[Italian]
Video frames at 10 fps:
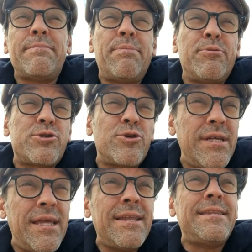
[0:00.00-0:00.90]
ma posso
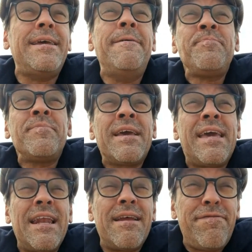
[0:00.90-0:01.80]
dirti
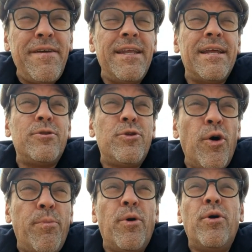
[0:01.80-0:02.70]
che alla fine,
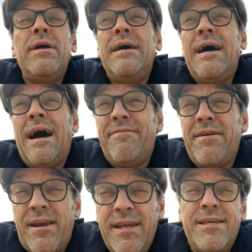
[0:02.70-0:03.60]
dopo
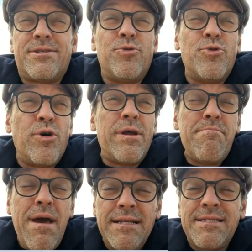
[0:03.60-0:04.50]
aver riso un'ora e
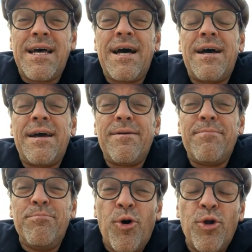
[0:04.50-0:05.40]
mezza,
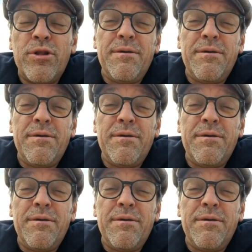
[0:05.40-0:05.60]
molti